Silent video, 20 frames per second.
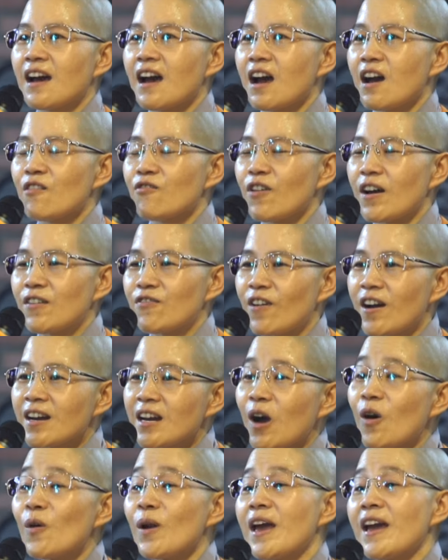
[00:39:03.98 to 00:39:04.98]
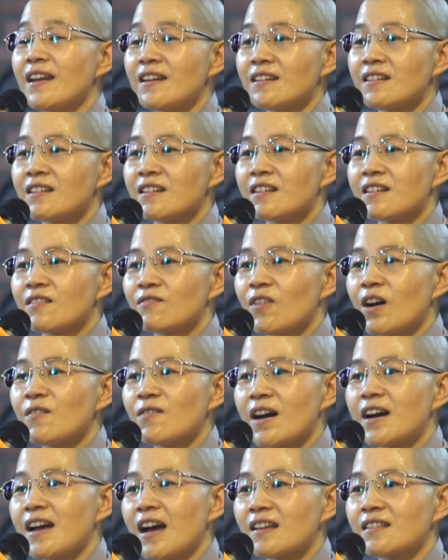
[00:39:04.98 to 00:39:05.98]
à, phải phấn đấu lên vân
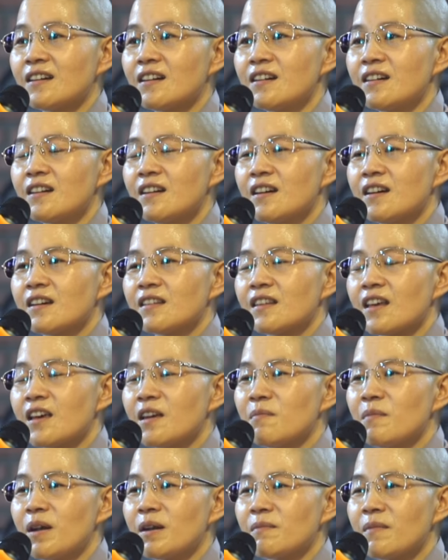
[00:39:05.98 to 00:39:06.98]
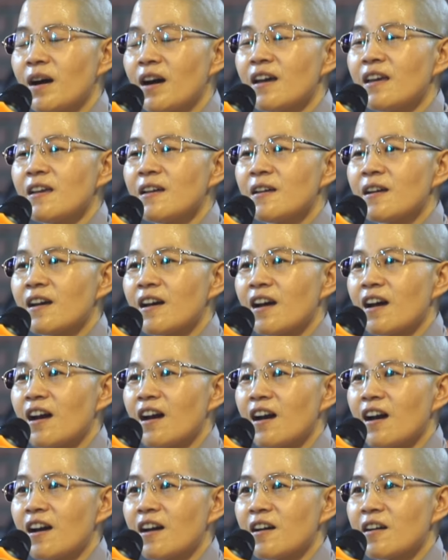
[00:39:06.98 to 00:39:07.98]
vân các thứ thì mình mới
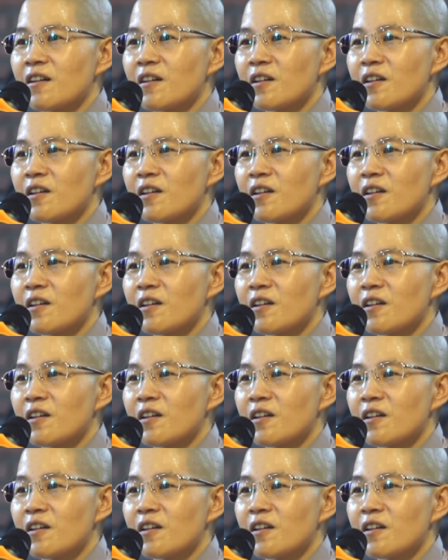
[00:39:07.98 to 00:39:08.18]
à,